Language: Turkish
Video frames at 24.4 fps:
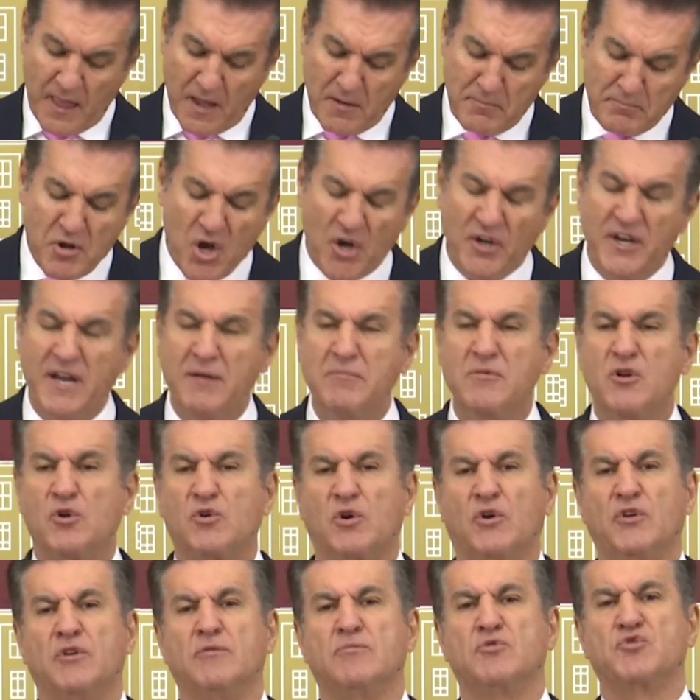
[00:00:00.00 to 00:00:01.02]
bir önemli
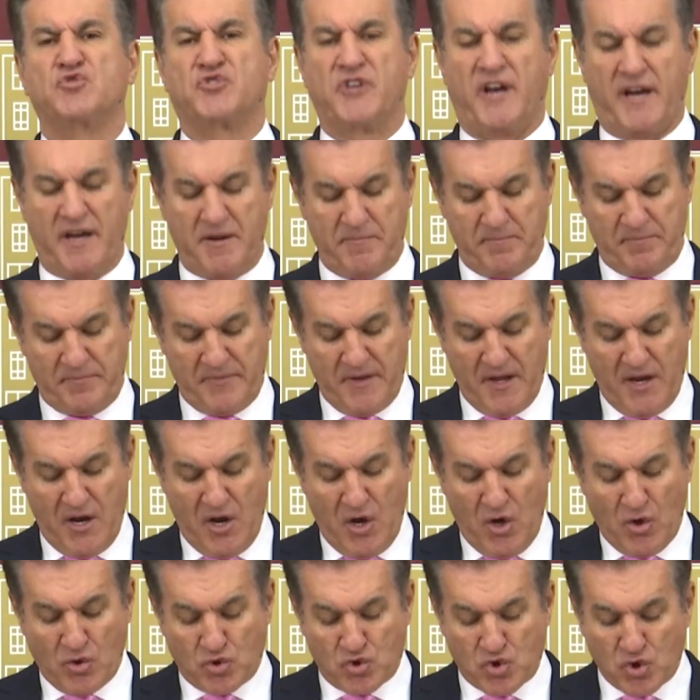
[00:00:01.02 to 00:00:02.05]
konumuz da
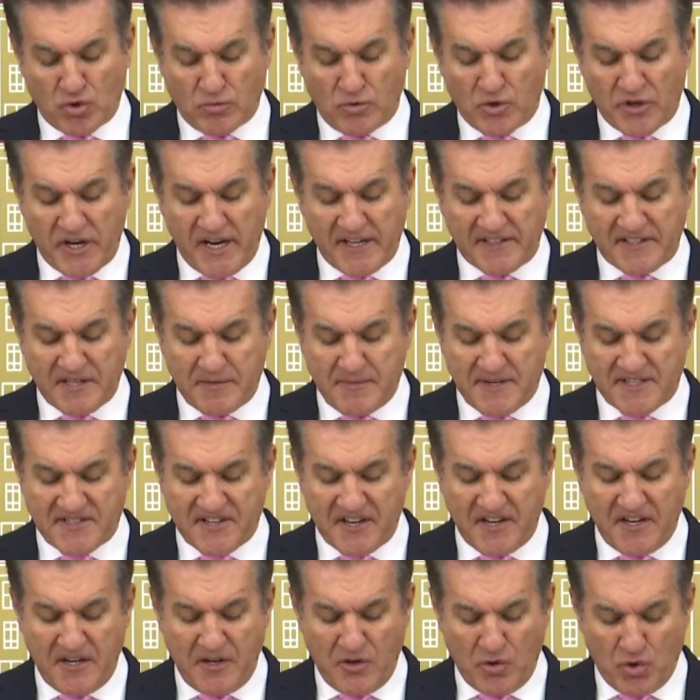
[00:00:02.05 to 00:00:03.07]

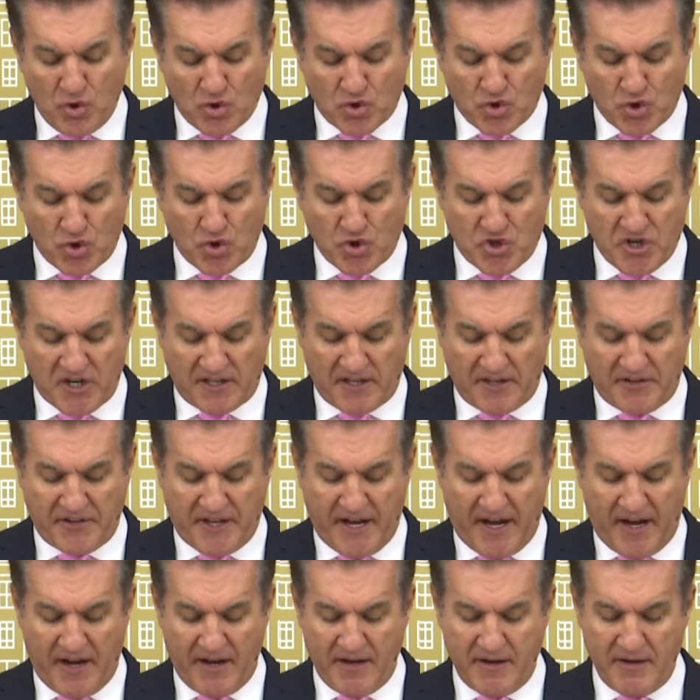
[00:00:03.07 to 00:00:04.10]
Cumhuriyetimizin 100.
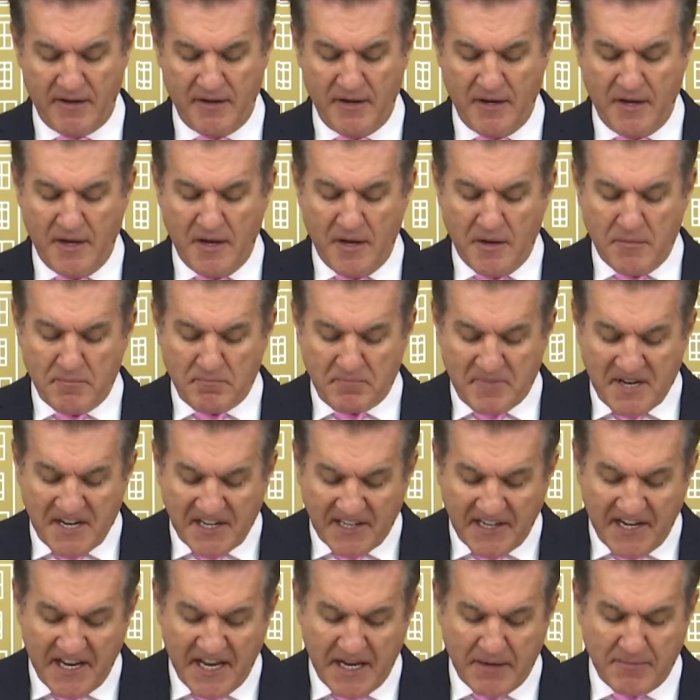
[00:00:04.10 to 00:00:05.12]
yılında
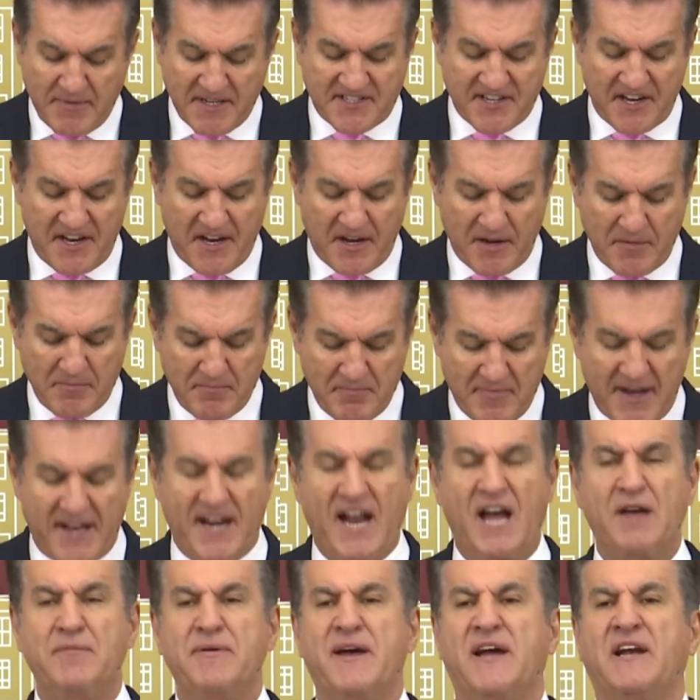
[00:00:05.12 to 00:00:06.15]
birliğimizi,
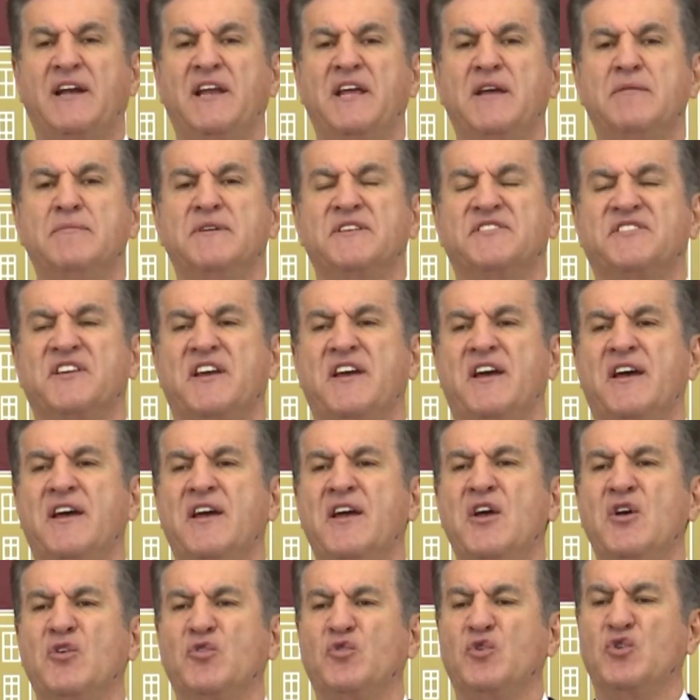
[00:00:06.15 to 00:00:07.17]

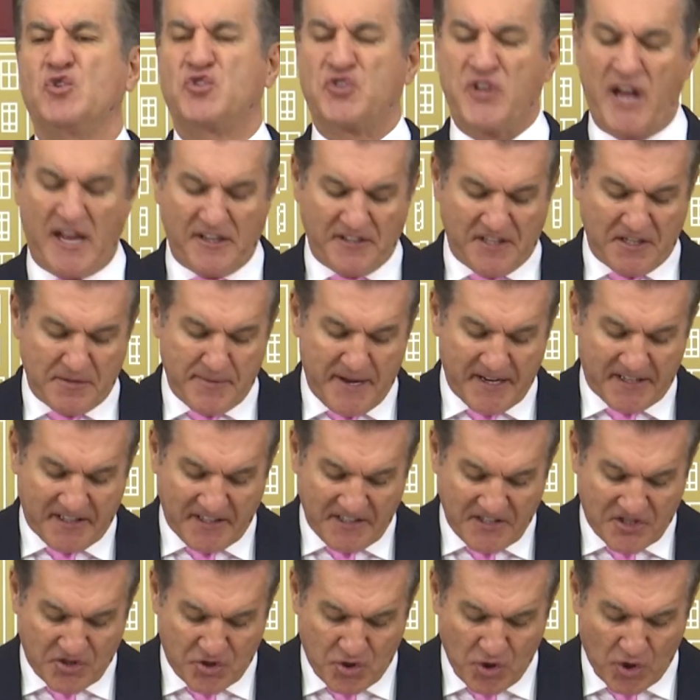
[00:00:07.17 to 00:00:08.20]
beraberliğimizi güçlendirmek
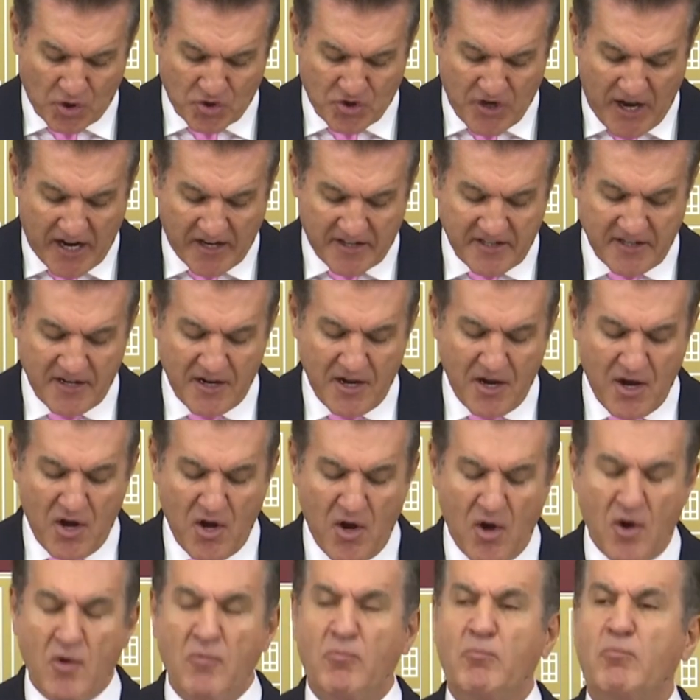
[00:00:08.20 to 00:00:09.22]
istiyorsak
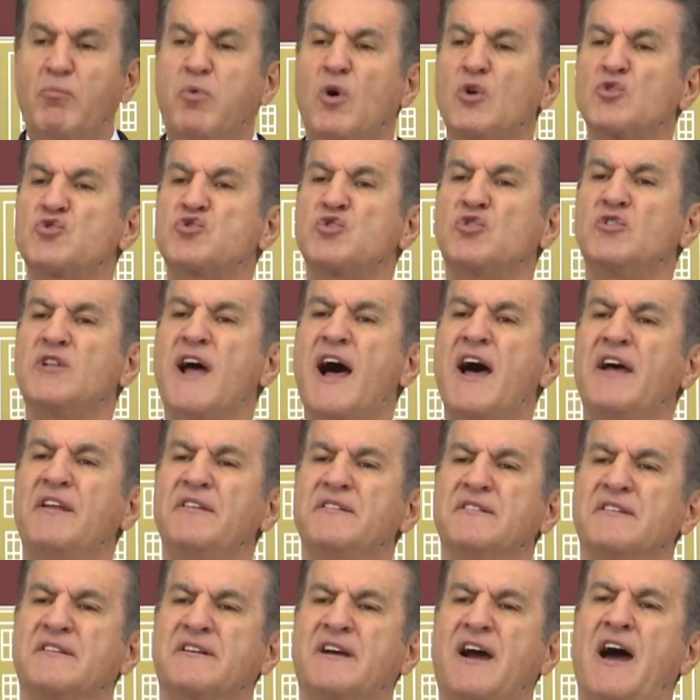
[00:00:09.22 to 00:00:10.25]

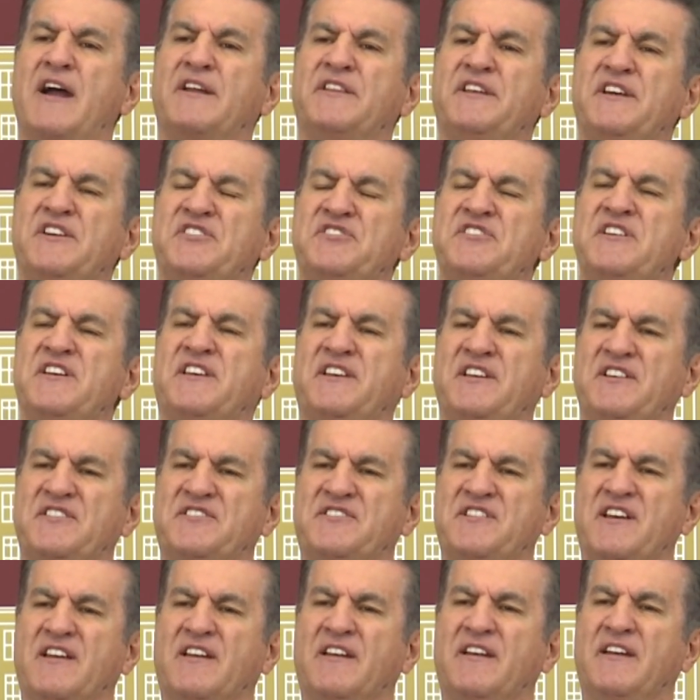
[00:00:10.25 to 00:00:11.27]
bozulan kardeşlik
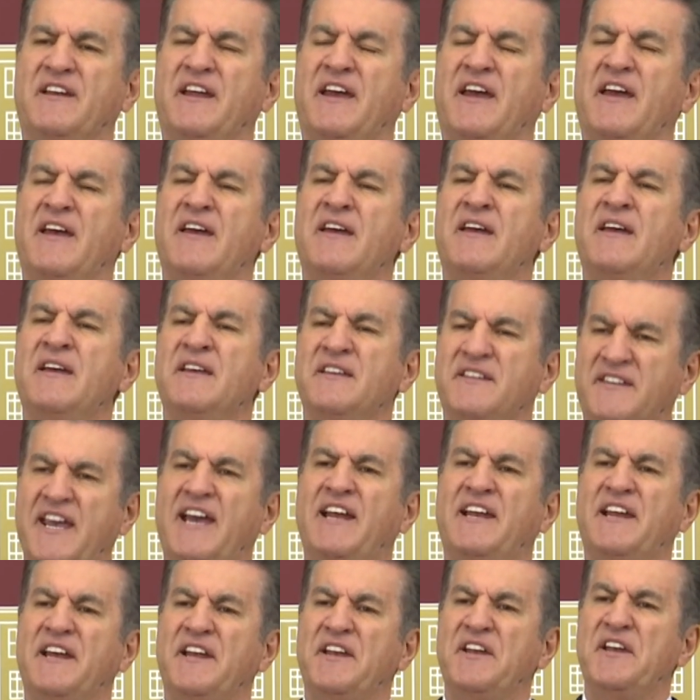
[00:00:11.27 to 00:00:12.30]
hislerini
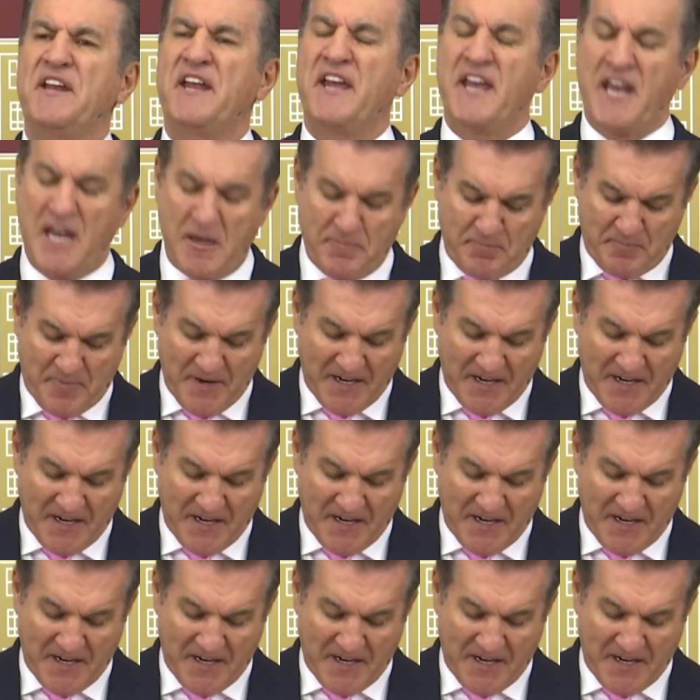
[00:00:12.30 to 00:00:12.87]
gelin hep